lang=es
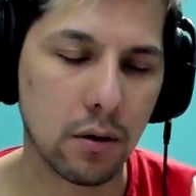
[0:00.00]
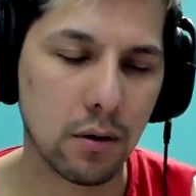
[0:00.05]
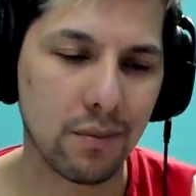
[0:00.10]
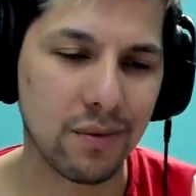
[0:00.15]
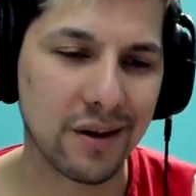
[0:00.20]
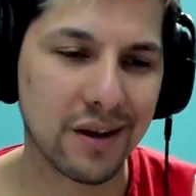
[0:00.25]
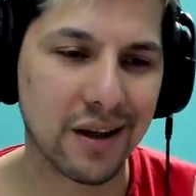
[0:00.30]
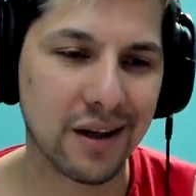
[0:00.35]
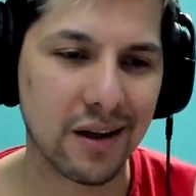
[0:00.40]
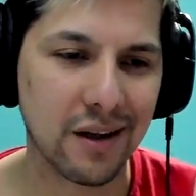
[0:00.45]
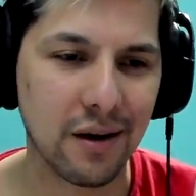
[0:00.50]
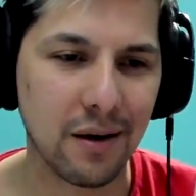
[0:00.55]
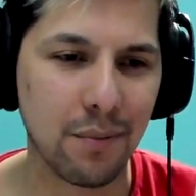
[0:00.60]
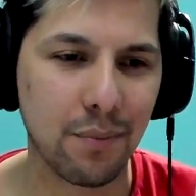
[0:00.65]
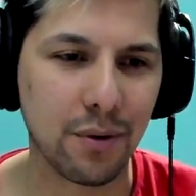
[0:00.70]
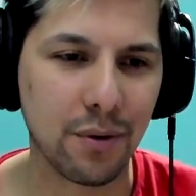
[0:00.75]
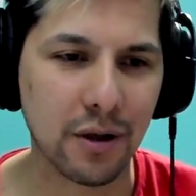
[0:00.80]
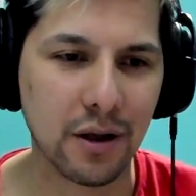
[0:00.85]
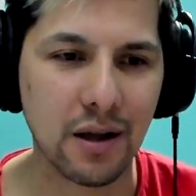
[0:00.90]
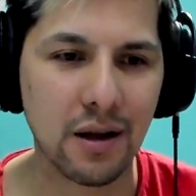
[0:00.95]
Porque,
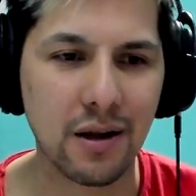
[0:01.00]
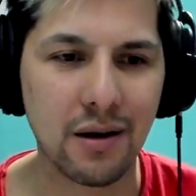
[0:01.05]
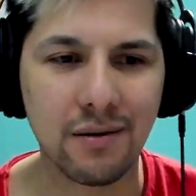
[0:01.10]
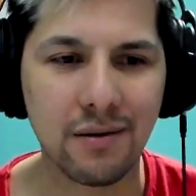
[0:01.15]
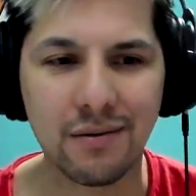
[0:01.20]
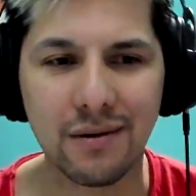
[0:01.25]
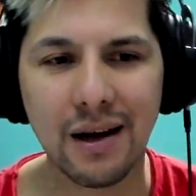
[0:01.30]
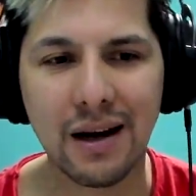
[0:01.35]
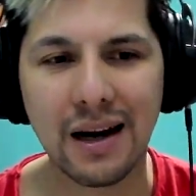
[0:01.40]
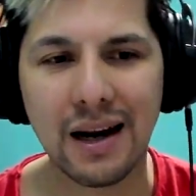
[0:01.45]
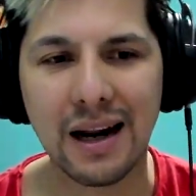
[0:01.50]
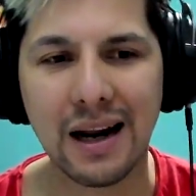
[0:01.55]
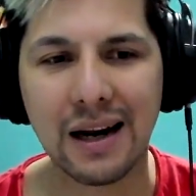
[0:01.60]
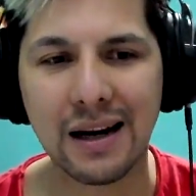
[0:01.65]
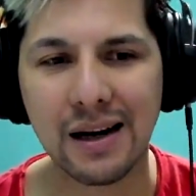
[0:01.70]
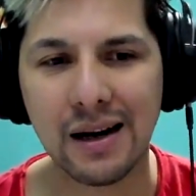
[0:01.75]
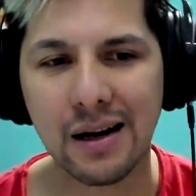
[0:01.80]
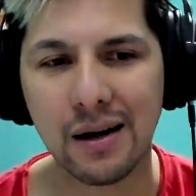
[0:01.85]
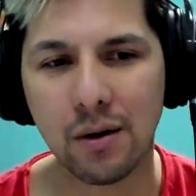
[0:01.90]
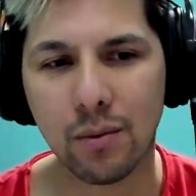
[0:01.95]
porque a la
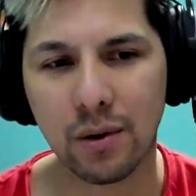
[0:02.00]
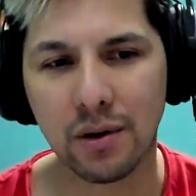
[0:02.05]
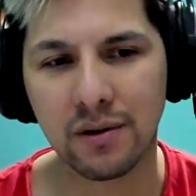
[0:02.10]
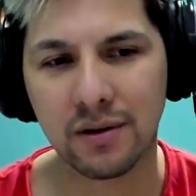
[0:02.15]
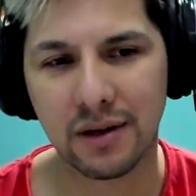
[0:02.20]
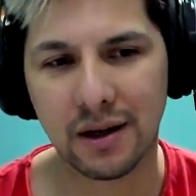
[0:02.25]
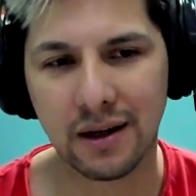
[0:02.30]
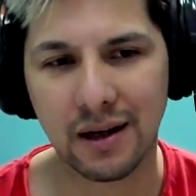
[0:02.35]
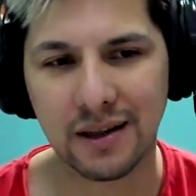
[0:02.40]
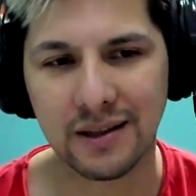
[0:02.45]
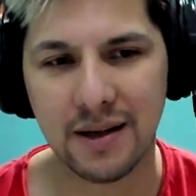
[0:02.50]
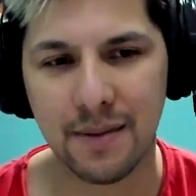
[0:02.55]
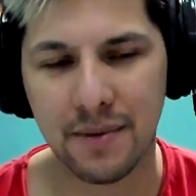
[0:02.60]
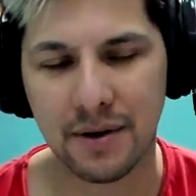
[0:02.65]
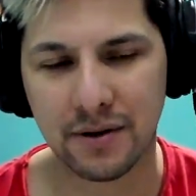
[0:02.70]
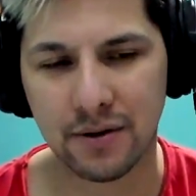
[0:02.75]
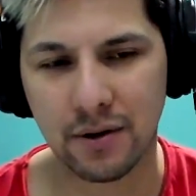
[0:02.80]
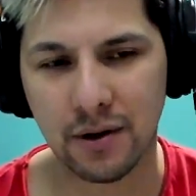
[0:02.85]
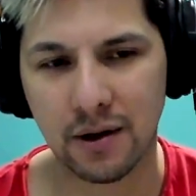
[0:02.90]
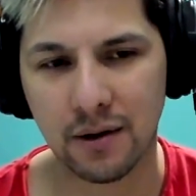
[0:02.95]
larga encuentran a esa
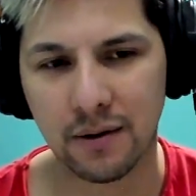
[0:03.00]
persona.